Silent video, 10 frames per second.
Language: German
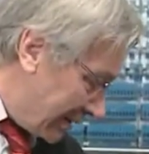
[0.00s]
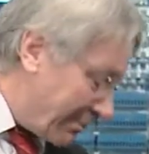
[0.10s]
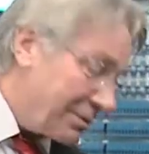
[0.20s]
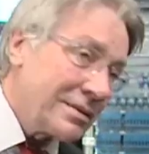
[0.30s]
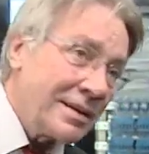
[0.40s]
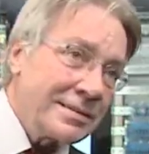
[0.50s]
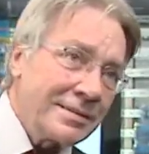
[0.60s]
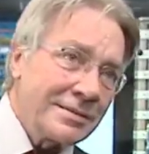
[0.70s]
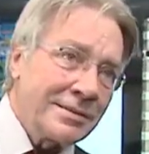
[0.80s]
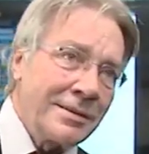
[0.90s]
werden
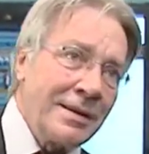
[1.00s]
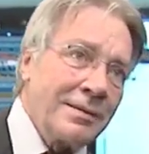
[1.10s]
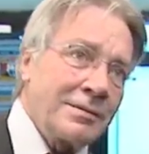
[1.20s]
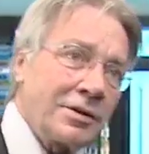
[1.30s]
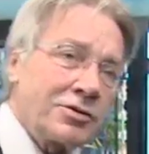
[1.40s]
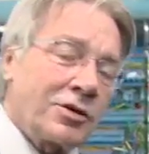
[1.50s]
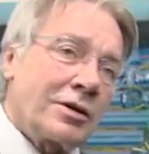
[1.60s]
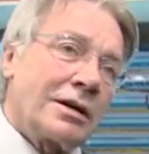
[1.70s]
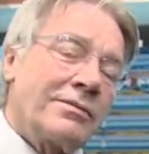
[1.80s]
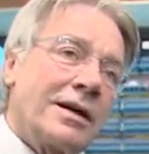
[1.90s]
abgetastet und das
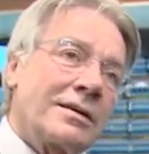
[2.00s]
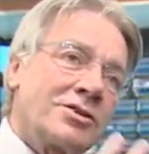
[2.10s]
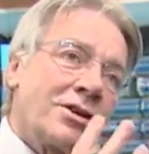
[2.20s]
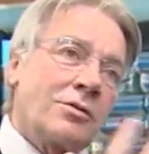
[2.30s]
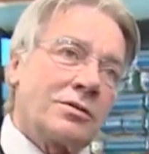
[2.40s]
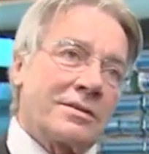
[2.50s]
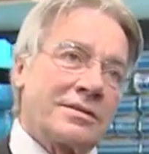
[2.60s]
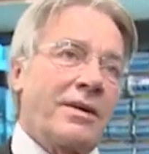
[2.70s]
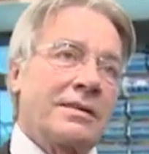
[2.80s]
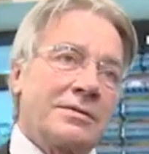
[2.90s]
Steuerwerk schaut
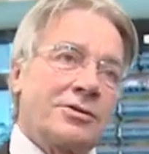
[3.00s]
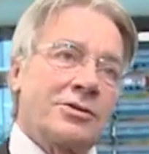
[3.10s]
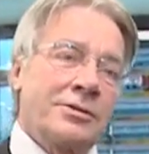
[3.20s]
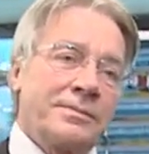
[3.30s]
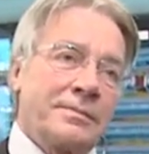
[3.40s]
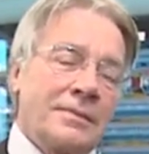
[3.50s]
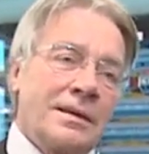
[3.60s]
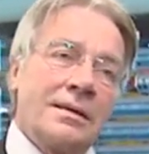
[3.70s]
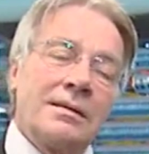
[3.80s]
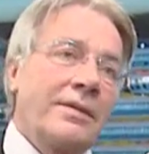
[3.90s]
jetzt faktisch,
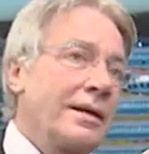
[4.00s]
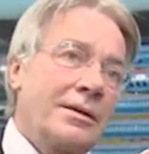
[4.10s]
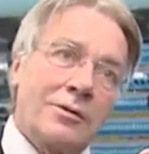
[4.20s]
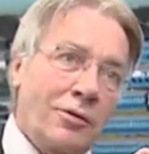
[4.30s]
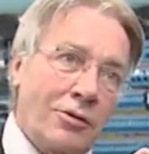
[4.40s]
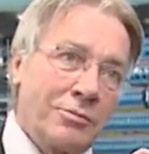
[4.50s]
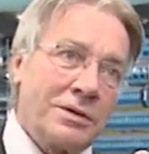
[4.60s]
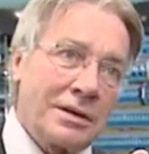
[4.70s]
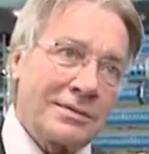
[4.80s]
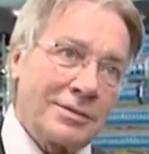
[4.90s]
welche
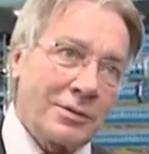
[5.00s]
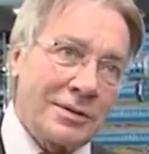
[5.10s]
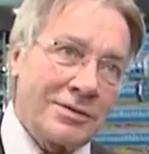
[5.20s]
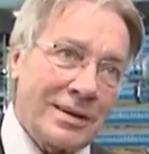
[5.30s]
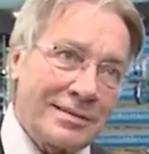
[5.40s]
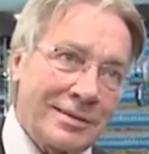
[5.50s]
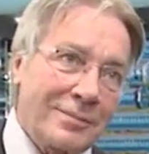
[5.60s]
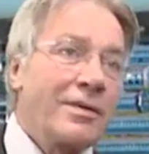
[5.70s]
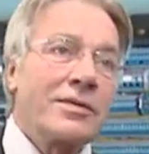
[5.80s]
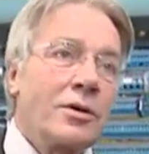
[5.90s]
Lochkombination ist das
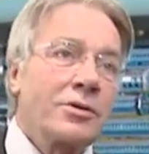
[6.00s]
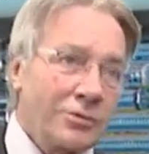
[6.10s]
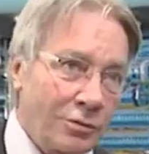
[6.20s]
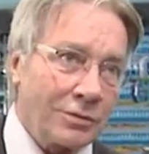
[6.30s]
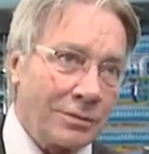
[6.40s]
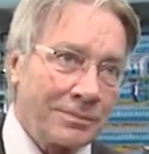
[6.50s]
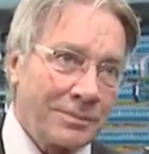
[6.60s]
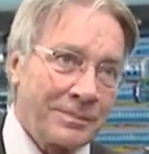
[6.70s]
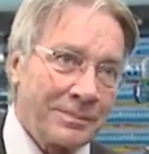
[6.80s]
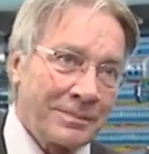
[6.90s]
und was soll ich tun?
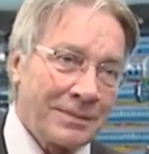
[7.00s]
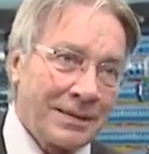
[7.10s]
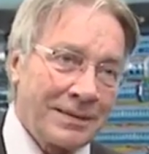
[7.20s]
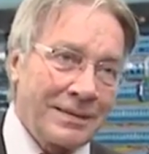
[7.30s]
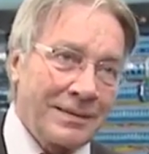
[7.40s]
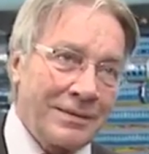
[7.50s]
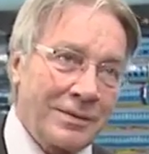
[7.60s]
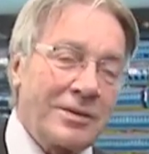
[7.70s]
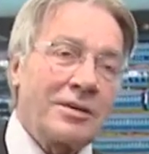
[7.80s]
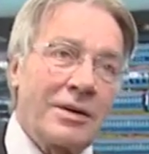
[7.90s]

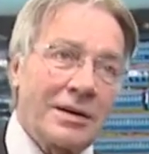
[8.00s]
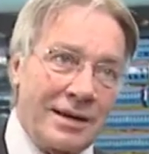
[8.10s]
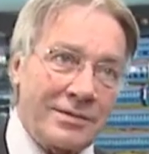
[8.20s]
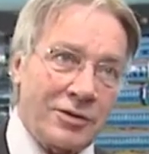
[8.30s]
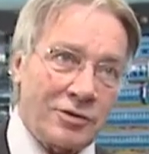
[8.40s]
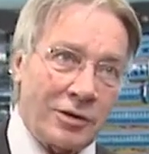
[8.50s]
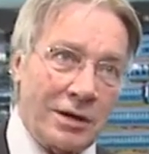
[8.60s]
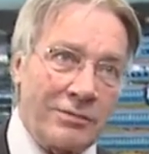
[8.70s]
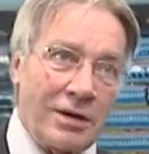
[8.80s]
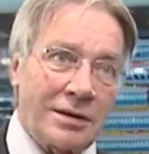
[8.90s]
Und deswegen heißt das
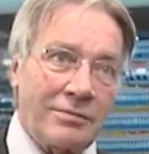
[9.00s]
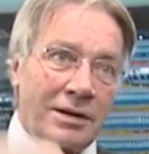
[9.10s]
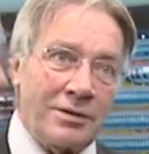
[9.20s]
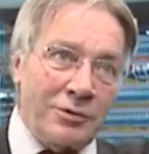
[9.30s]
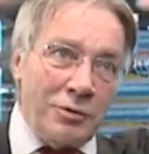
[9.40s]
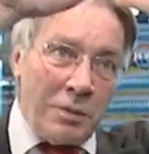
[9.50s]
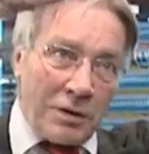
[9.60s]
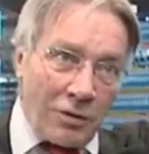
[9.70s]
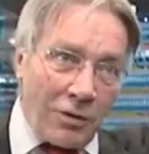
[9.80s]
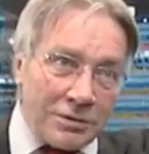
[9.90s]
Steuerwerk, weil es
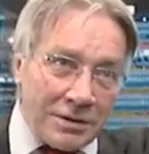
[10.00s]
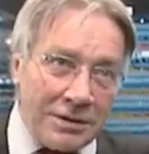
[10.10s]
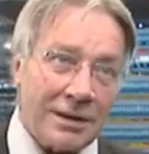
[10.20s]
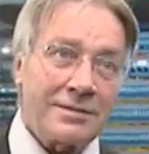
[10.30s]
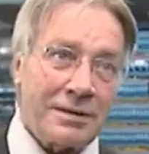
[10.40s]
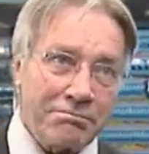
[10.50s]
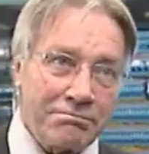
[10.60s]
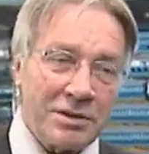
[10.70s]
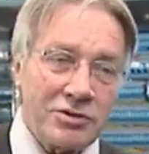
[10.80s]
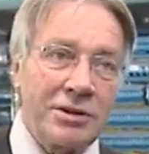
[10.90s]
übergeordnet der
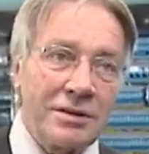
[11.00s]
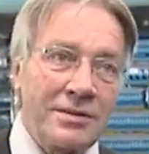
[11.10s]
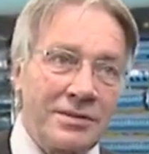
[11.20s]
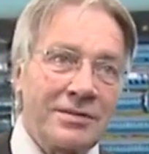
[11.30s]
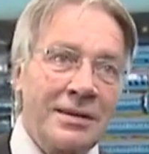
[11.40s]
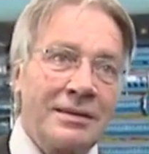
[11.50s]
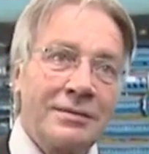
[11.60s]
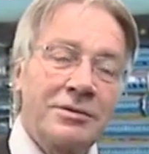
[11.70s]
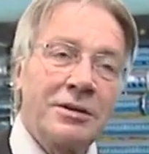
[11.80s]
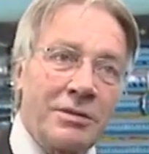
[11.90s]
gesamten Maschine ist
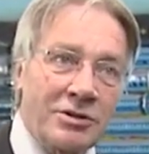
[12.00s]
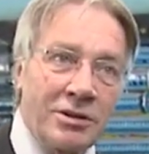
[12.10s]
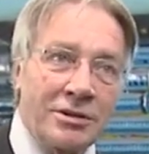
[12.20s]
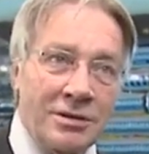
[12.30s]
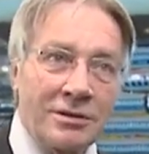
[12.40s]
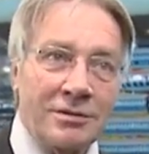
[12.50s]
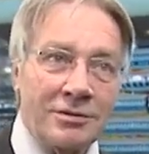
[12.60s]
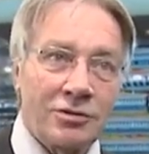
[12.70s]
und die Maschine